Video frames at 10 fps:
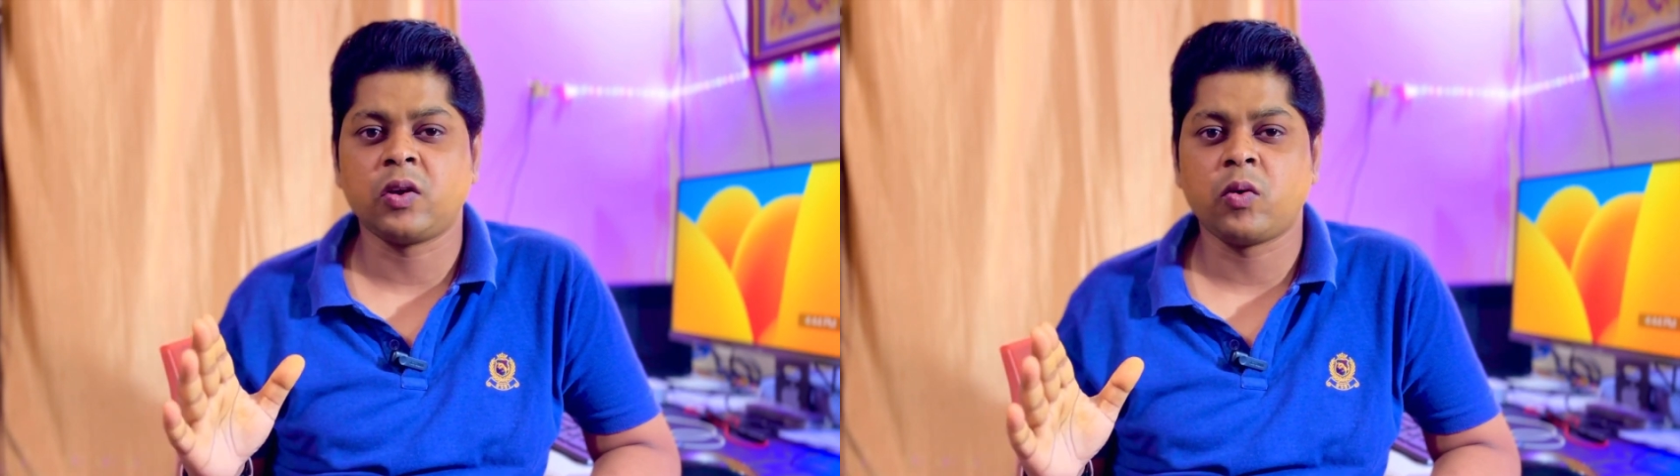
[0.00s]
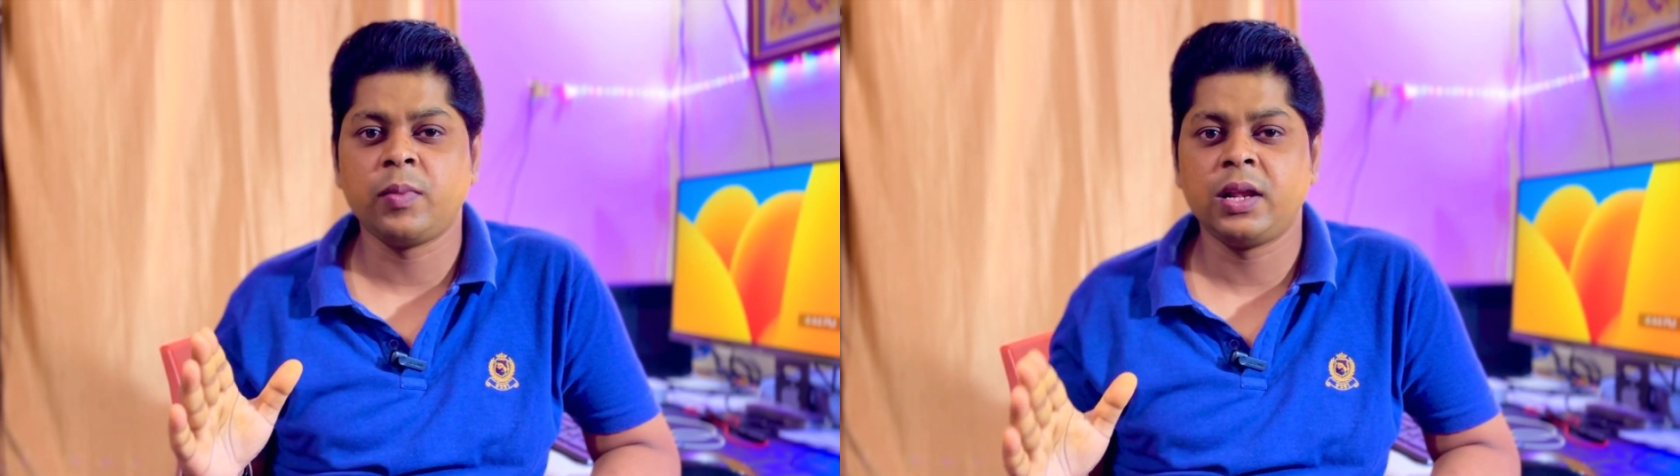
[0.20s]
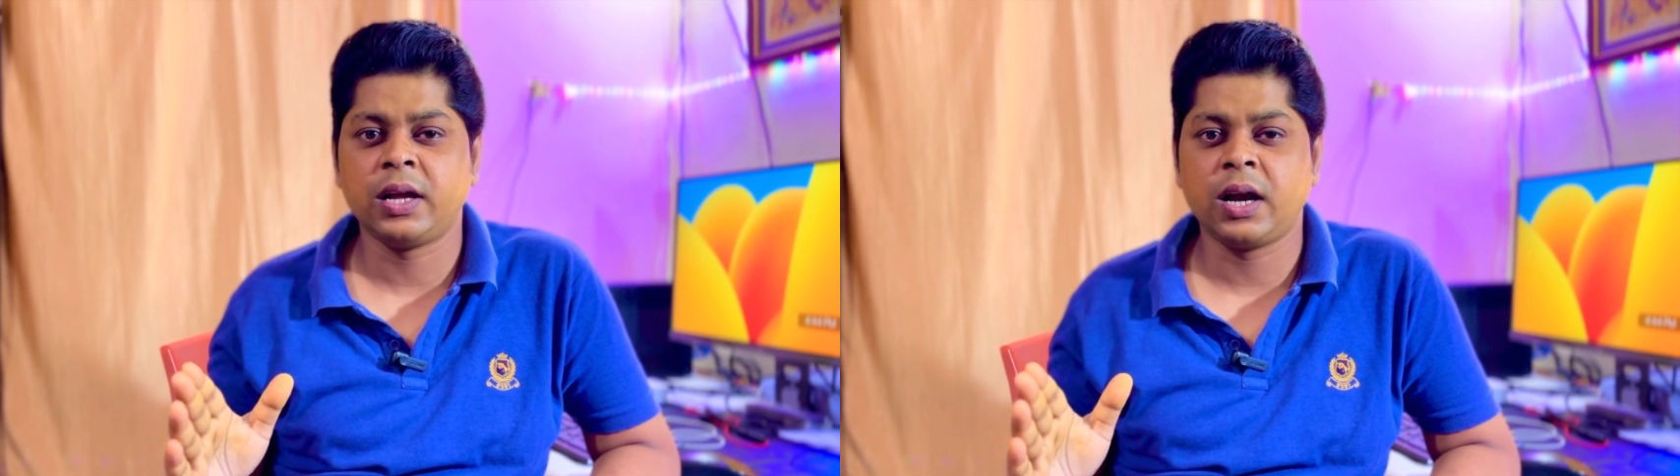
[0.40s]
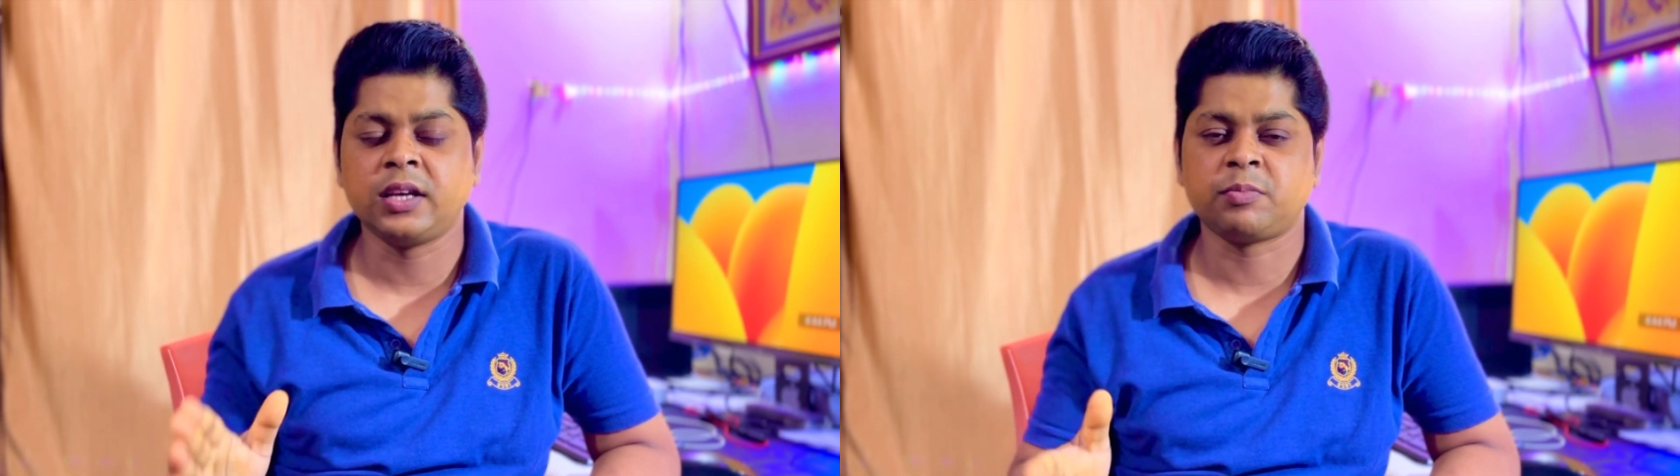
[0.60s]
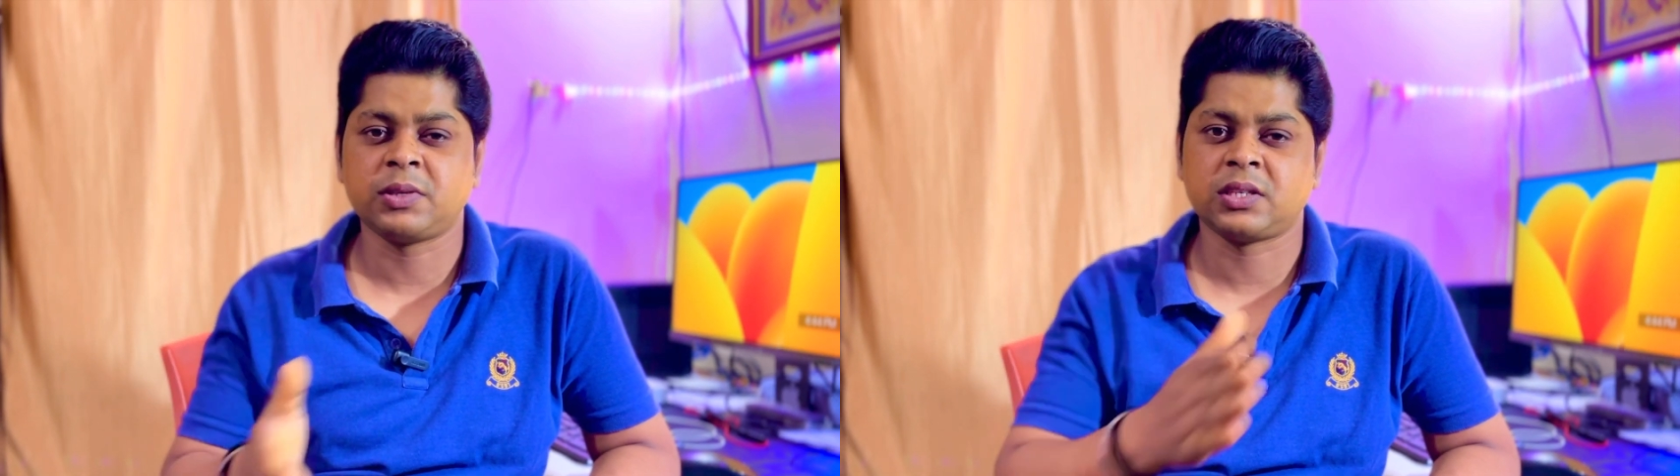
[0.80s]
को मिल जाएगा
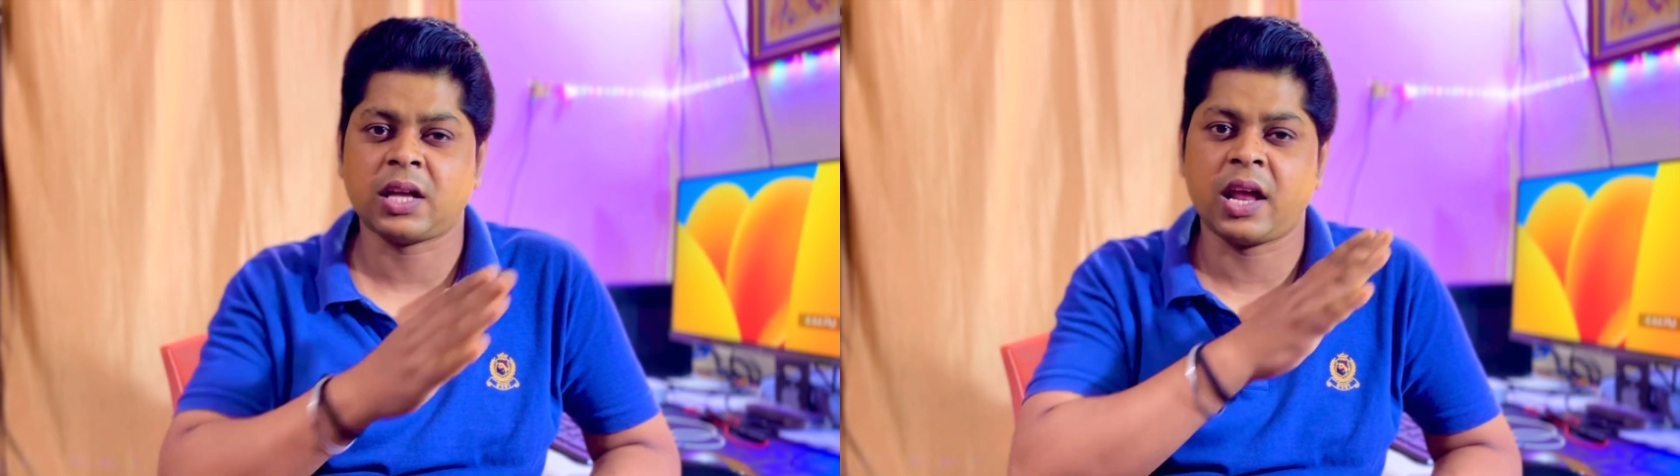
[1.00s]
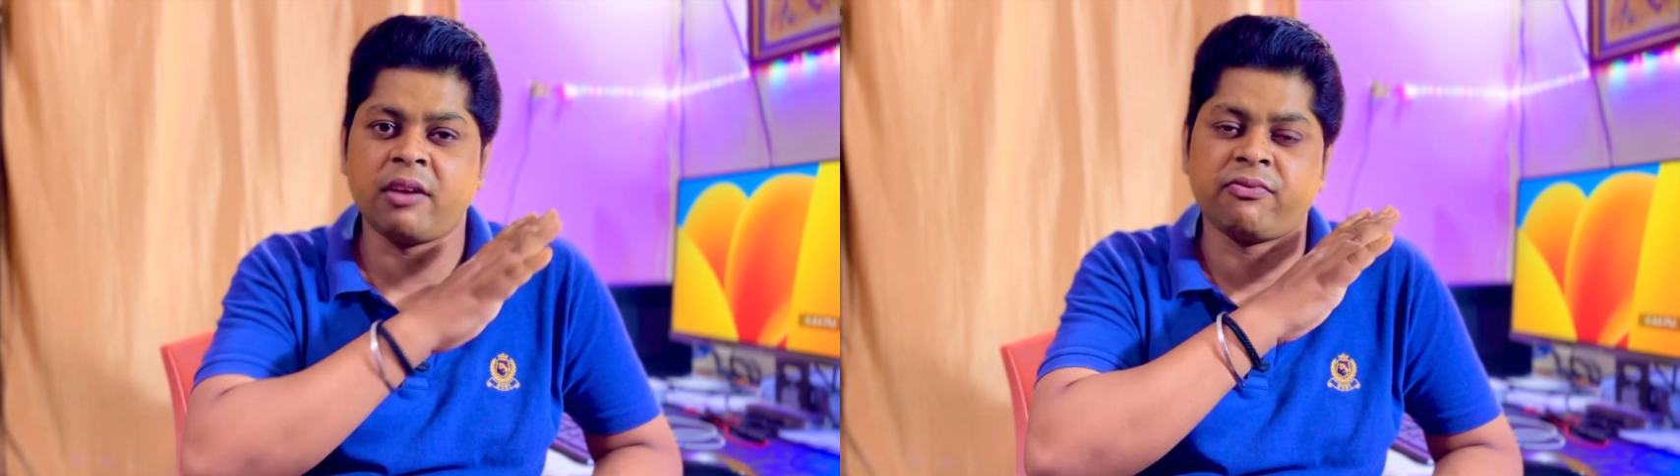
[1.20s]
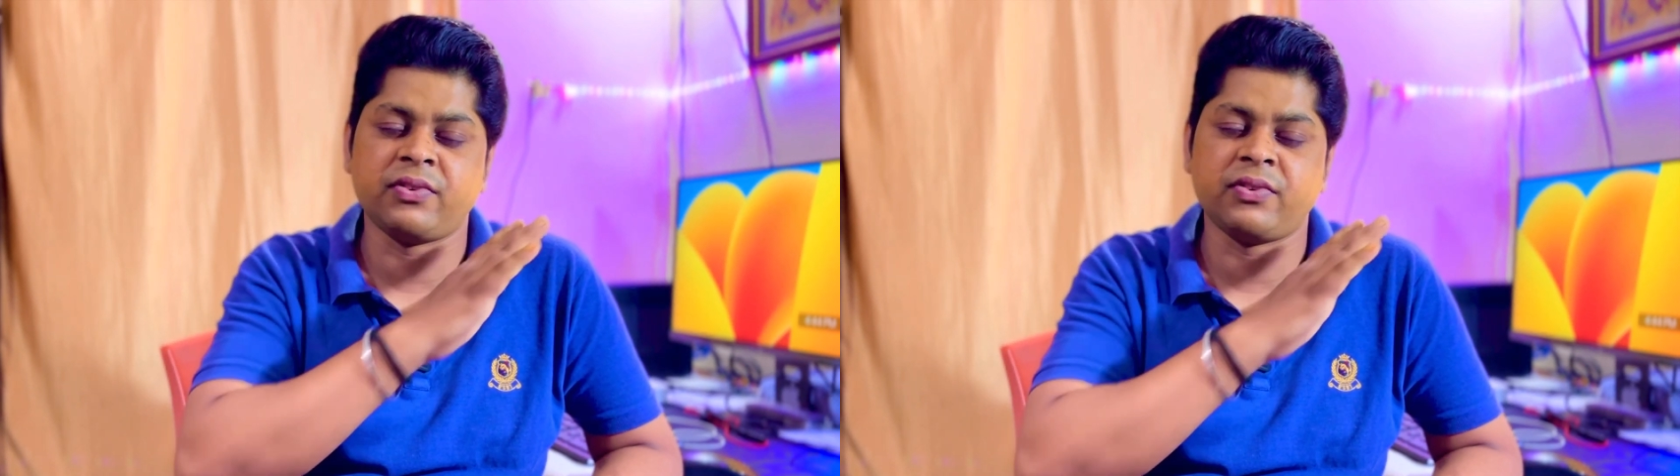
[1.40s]
इसमें सारे